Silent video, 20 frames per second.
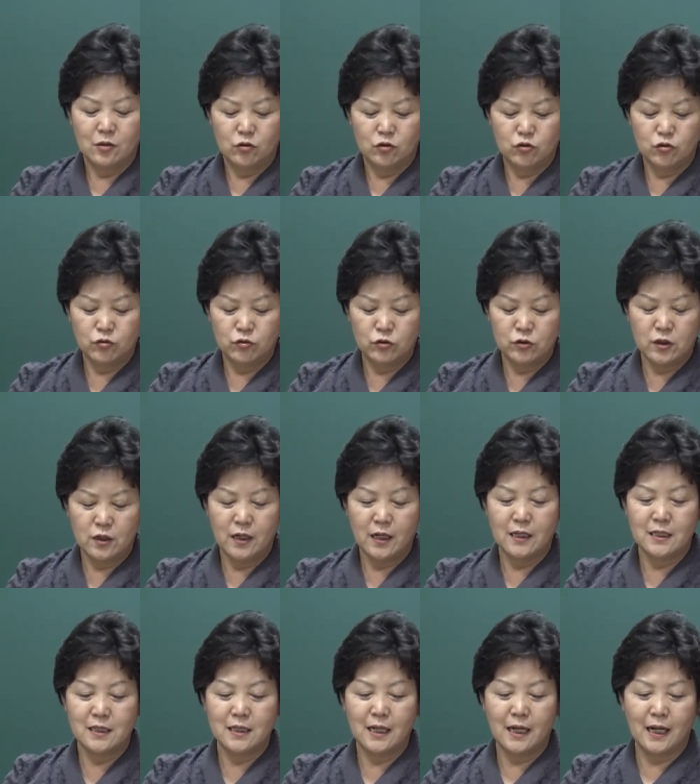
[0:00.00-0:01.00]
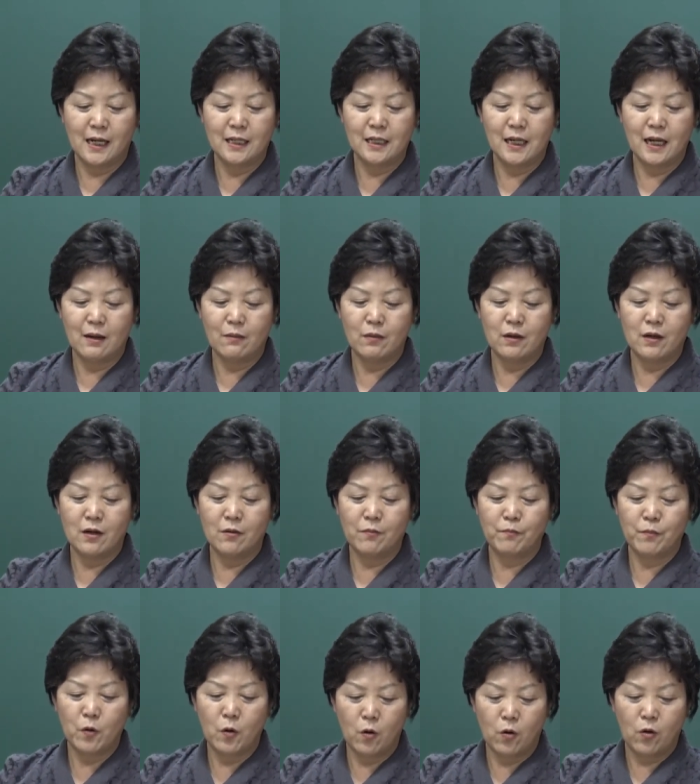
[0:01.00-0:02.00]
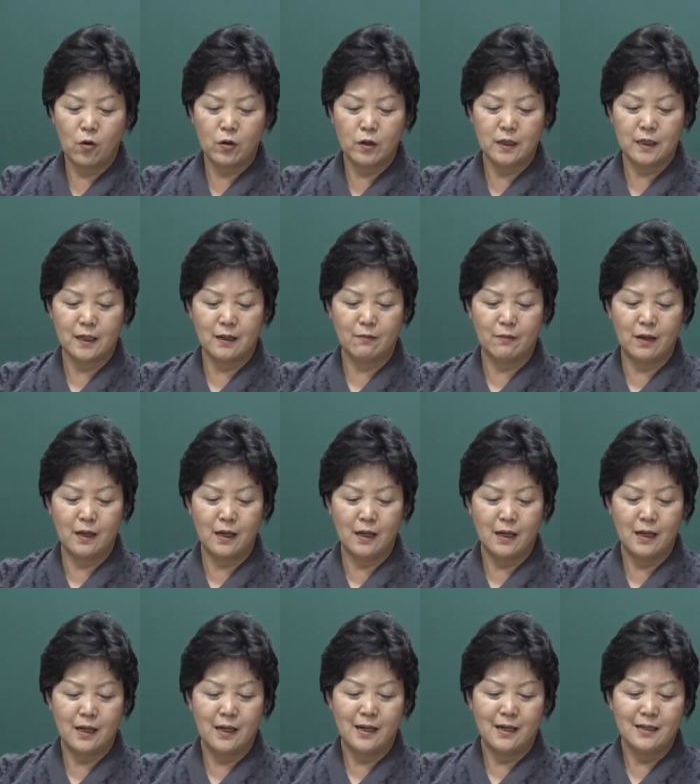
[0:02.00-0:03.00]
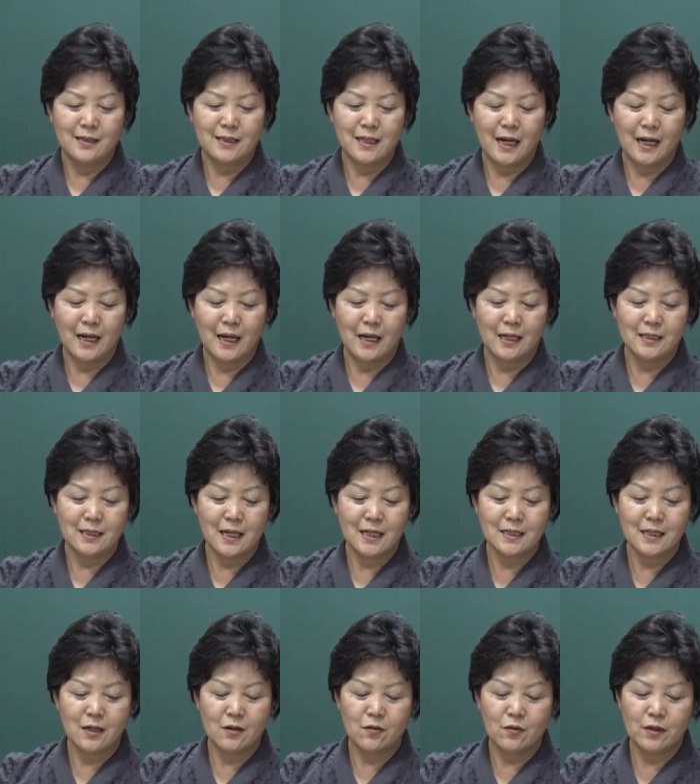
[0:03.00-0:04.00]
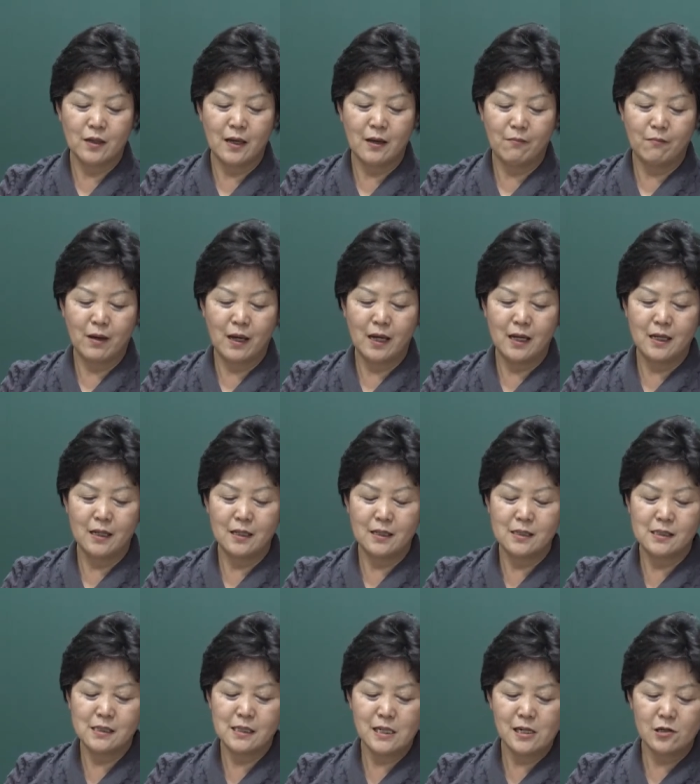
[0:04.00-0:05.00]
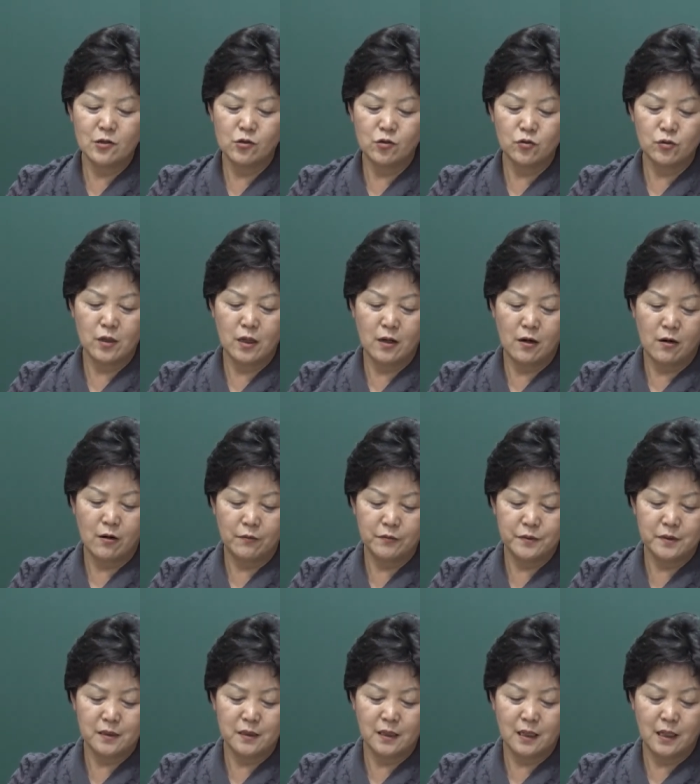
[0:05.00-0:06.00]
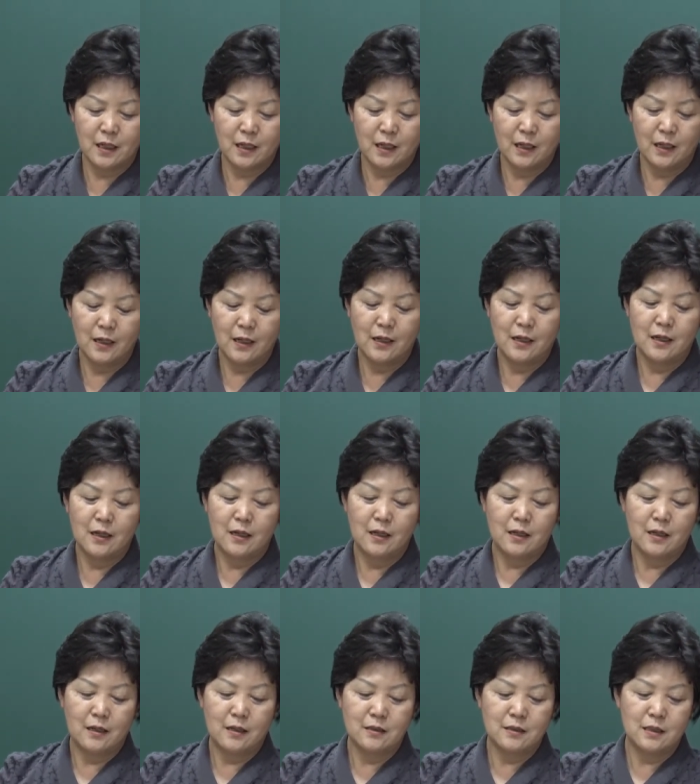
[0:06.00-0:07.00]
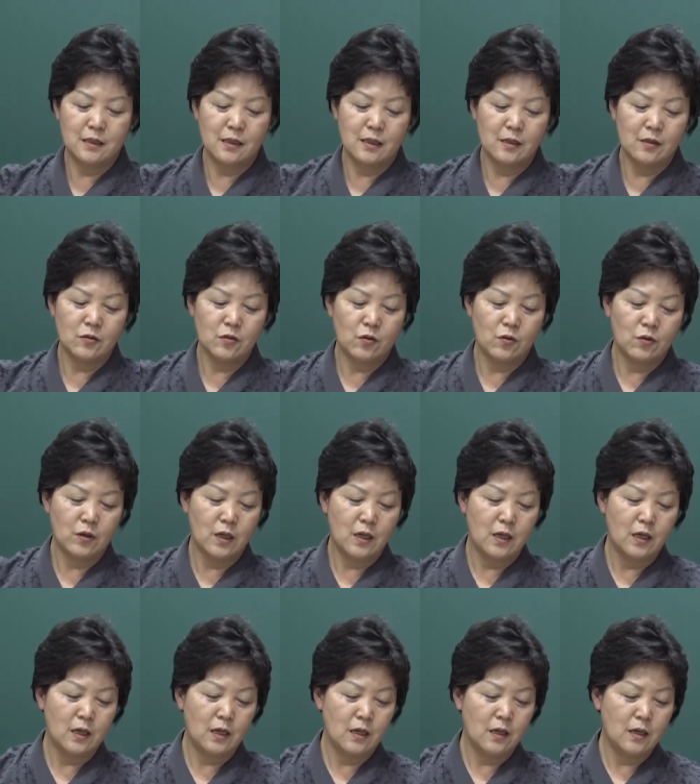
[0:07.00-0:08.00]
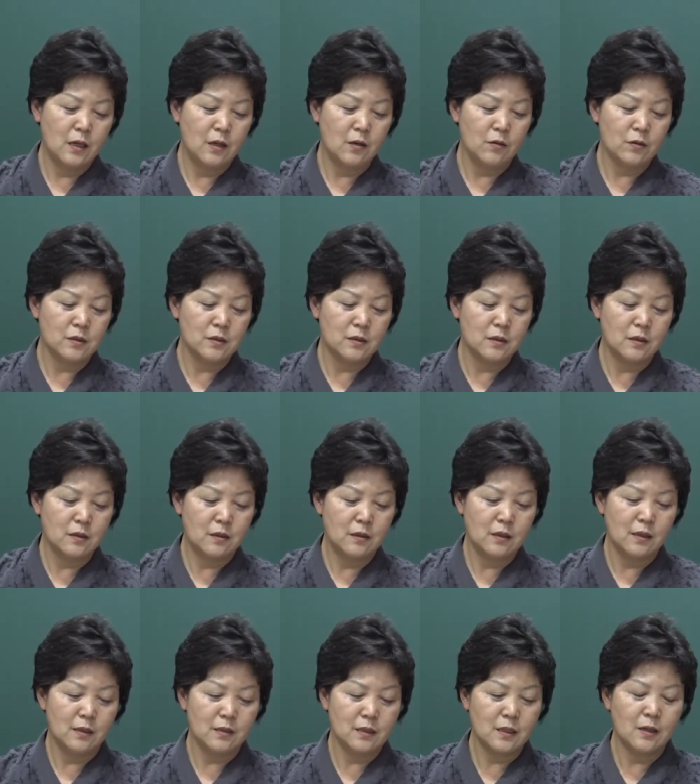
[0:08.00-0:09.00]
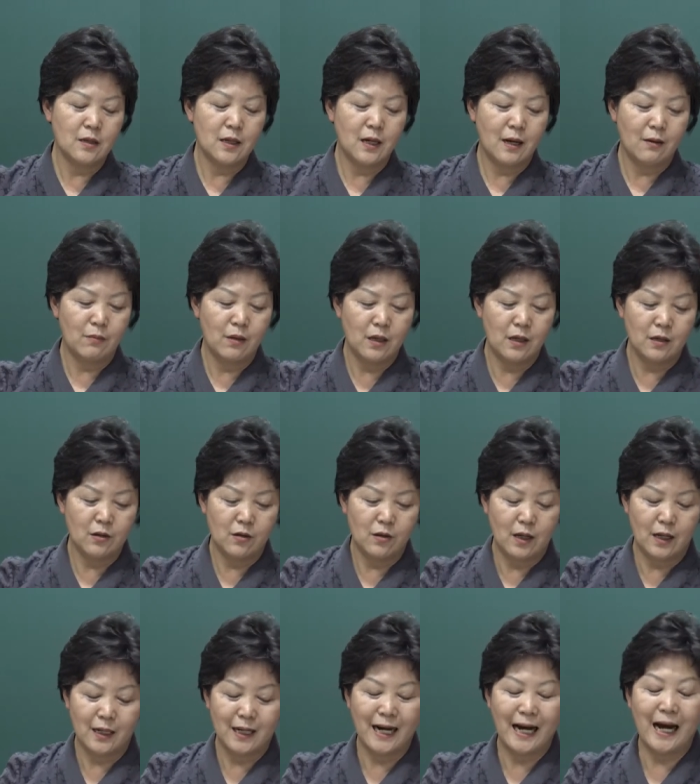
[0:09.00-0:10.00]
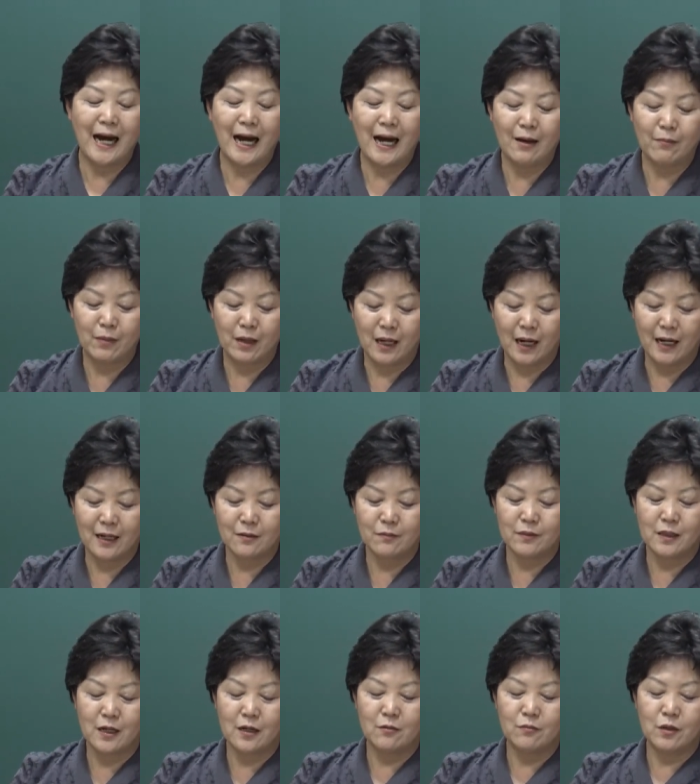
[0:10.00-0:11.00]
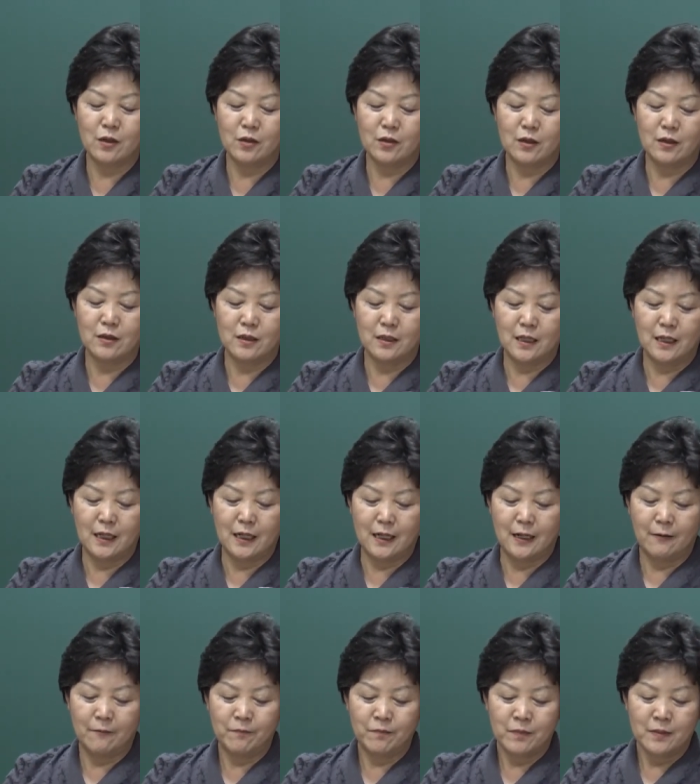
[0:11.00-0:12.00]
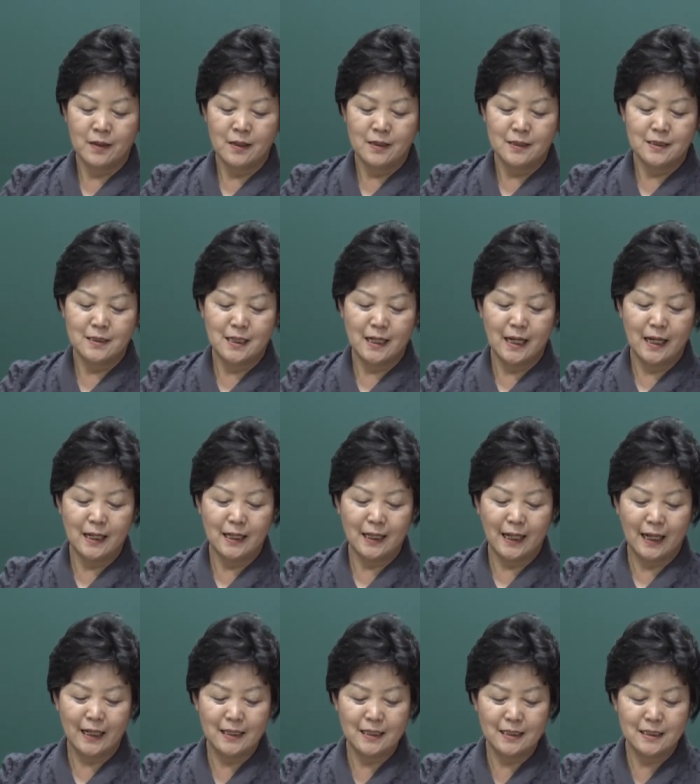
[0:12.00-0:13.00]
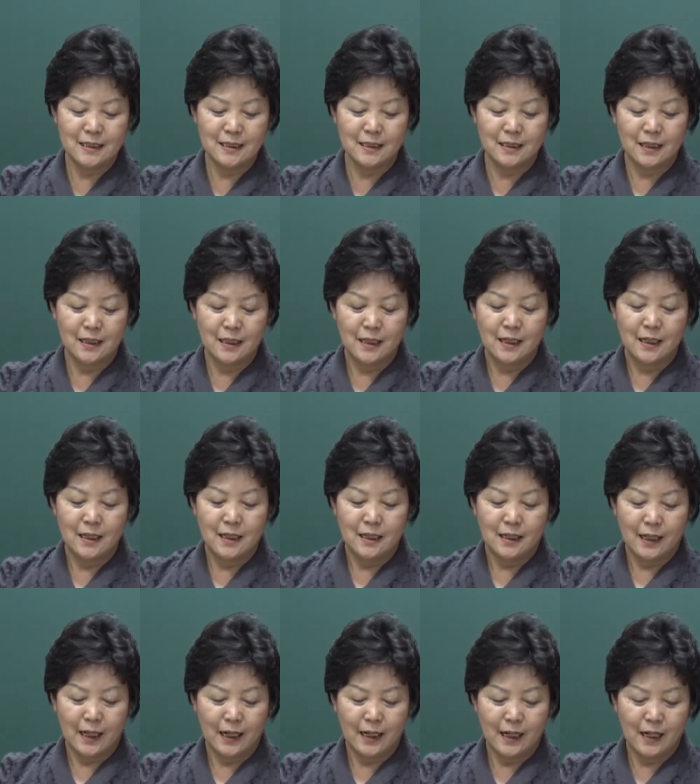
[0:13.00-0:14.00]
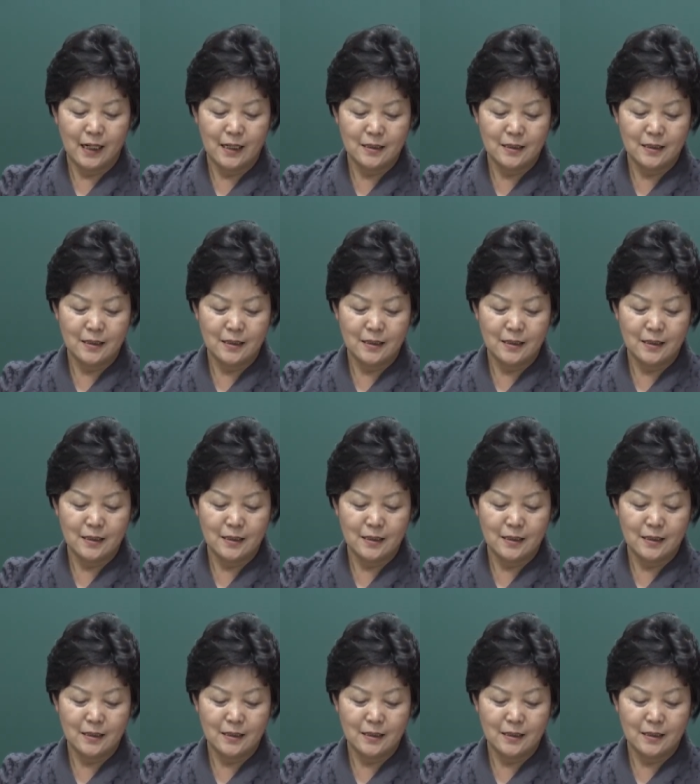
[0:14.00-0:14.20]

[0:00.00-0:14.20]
중정하지 아니함이 없고 그 다음에 사계 사사롭게 매이는 실수가 없으니 이것이 소위 이로써 선함이 아니, 가함이 아름다움이 되느니라 제 단즉 단에